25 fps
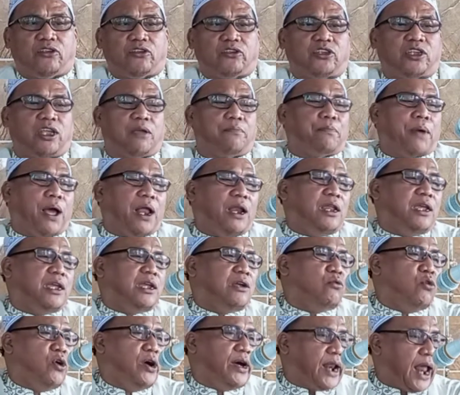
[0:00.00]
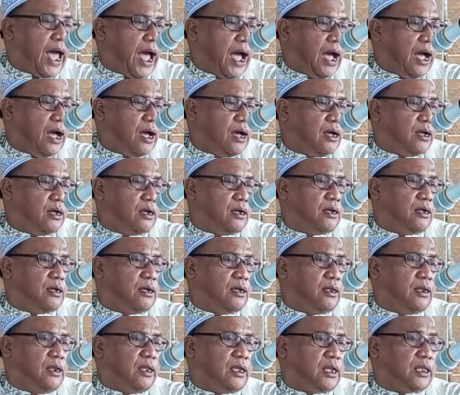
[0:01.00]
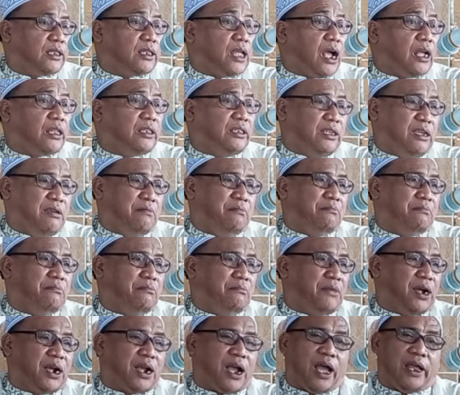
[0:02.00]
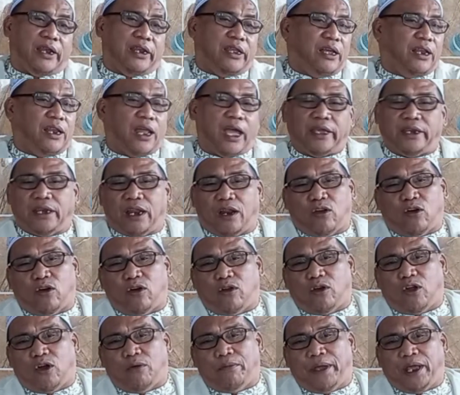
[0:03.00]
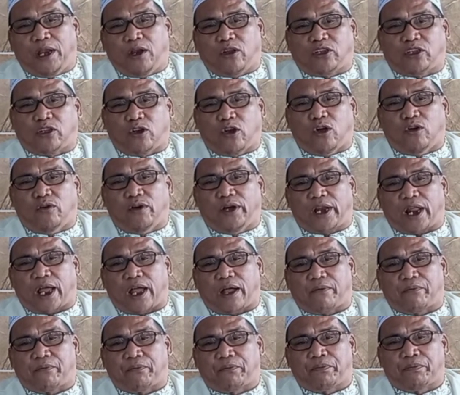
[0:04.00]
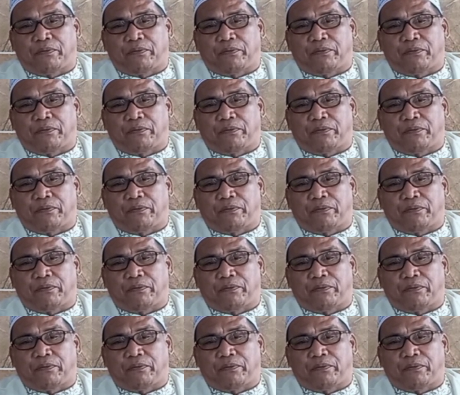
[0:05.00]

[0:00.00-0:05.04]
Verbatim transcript: sepaling werak. Ini ketakdim. Maka ada lainnya lo lo belo selo werak